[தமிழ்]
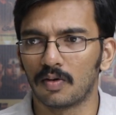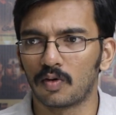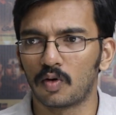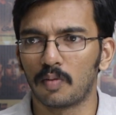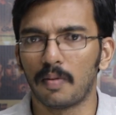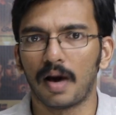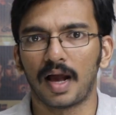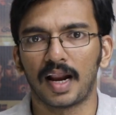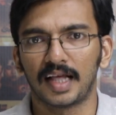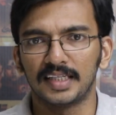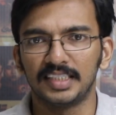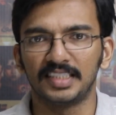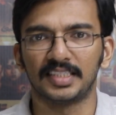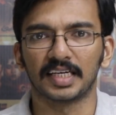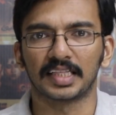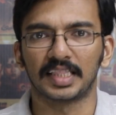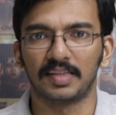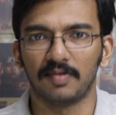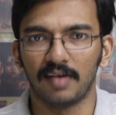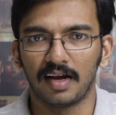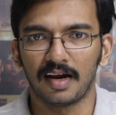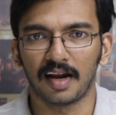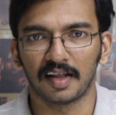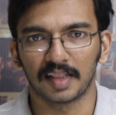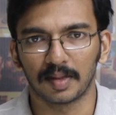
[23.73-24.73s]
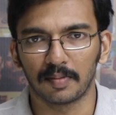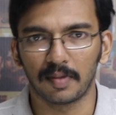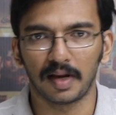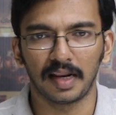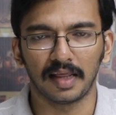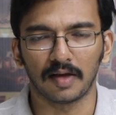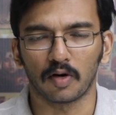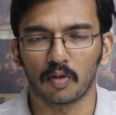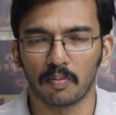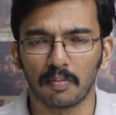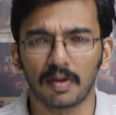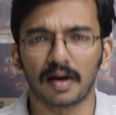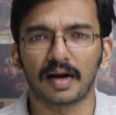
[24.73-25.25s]
ஒரு பாலாஜி சக்திவேல் அந்த
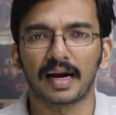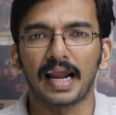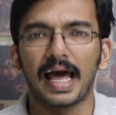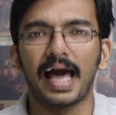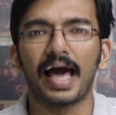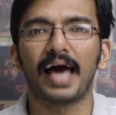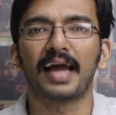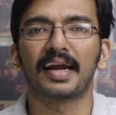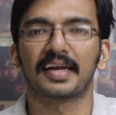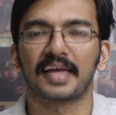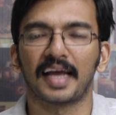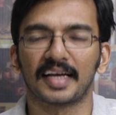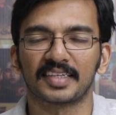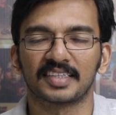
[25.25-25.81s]
மாதிரி ரொம்ப ரேர்